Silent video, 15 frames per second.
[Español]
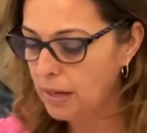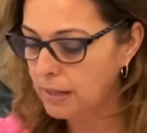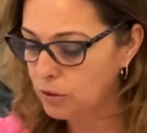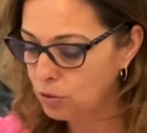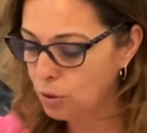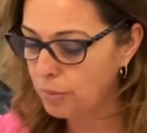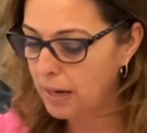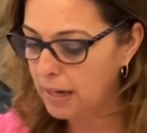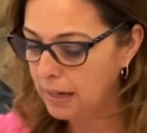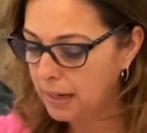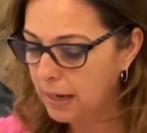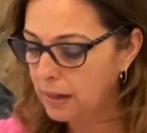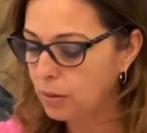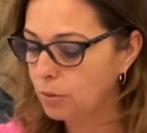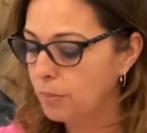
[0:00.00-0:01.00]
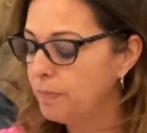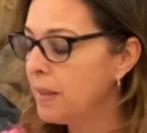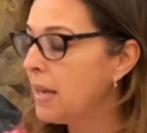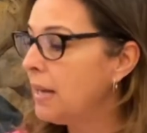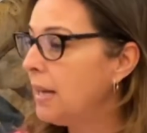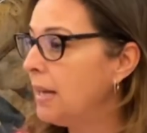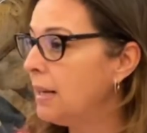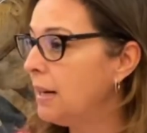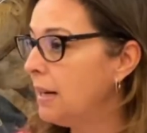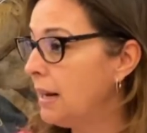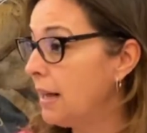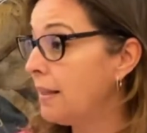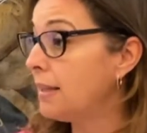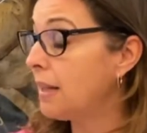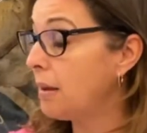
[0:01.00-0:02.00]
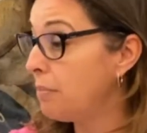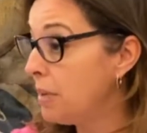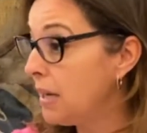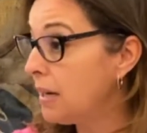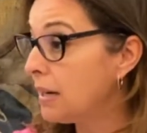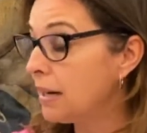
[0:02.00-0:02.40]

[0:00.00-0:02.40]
En esto va el cargo, en la de también